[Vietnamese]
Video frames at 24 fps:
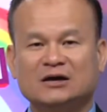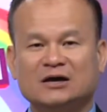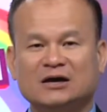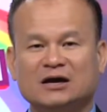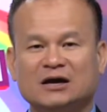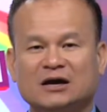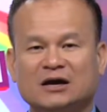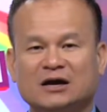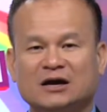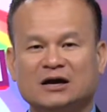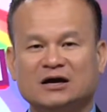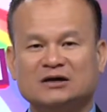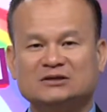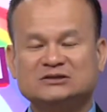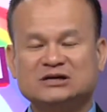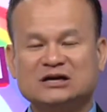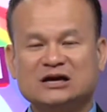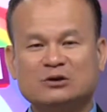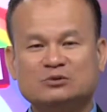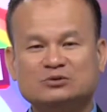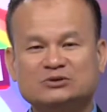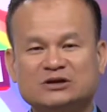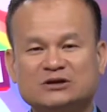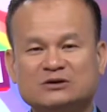Ờ, sân
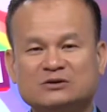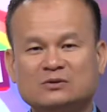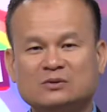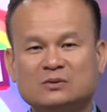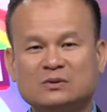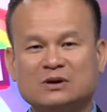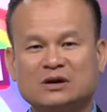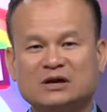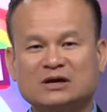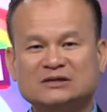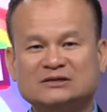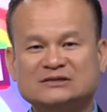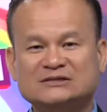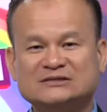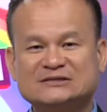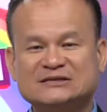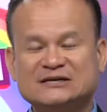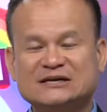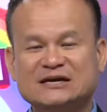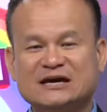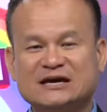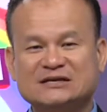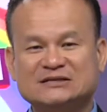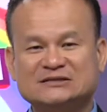khấu chính luôn đó
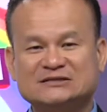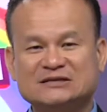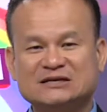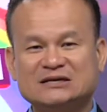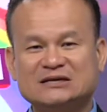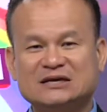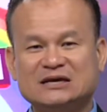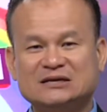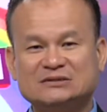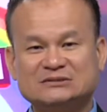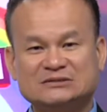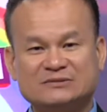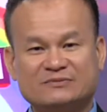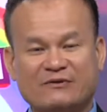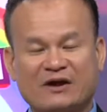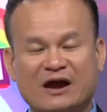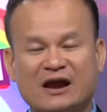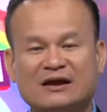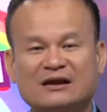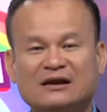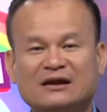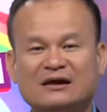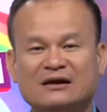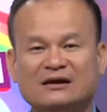cnc
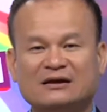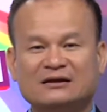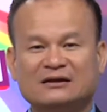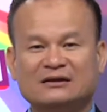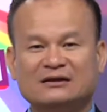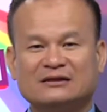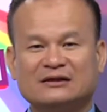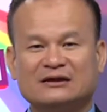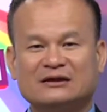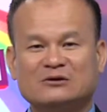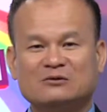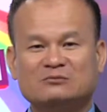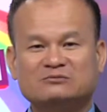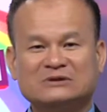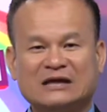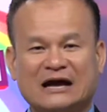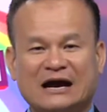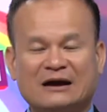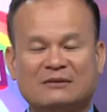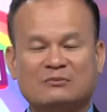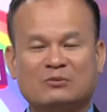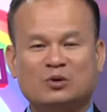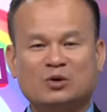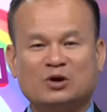Express đó, thì cũng
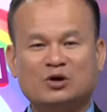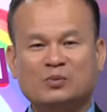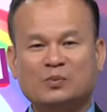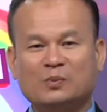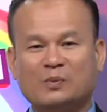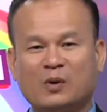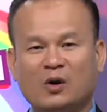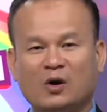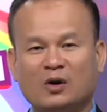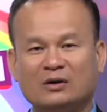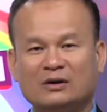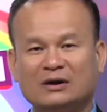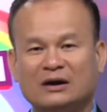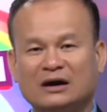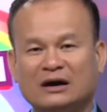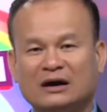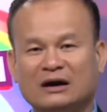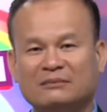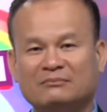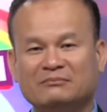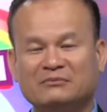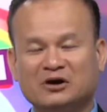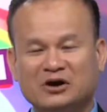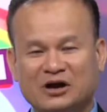tặng một cái coupon
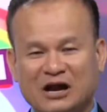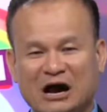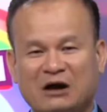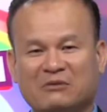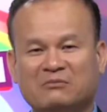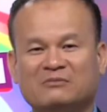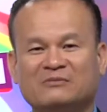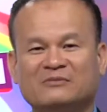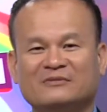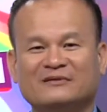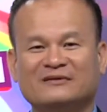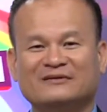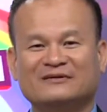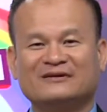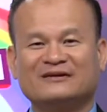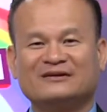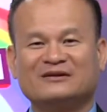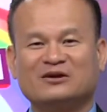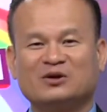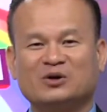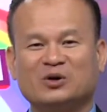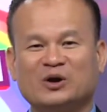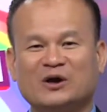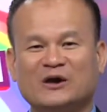là 10 đồng
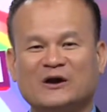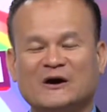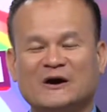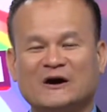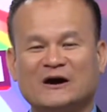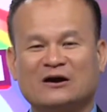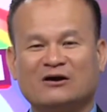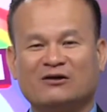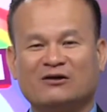rồi uh,